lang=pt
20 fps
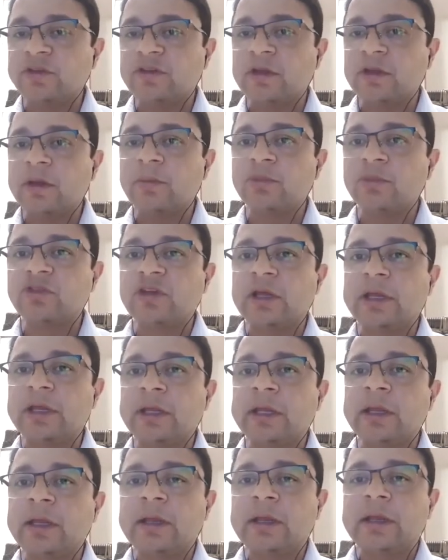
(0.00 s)
temos aí
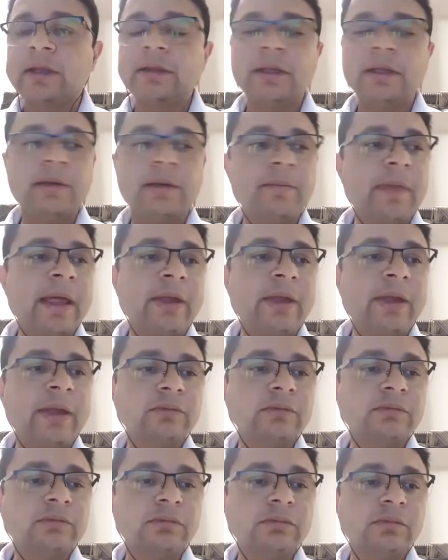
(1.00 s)
também
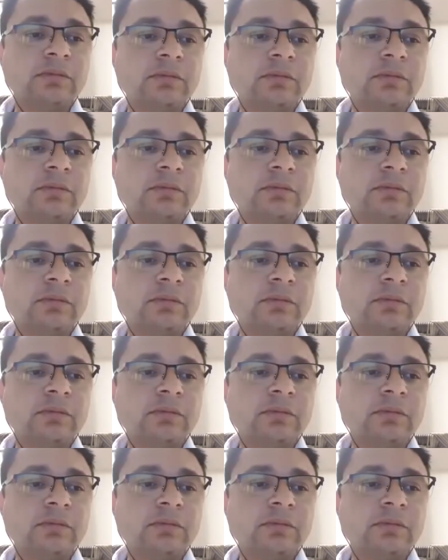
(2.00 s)
um,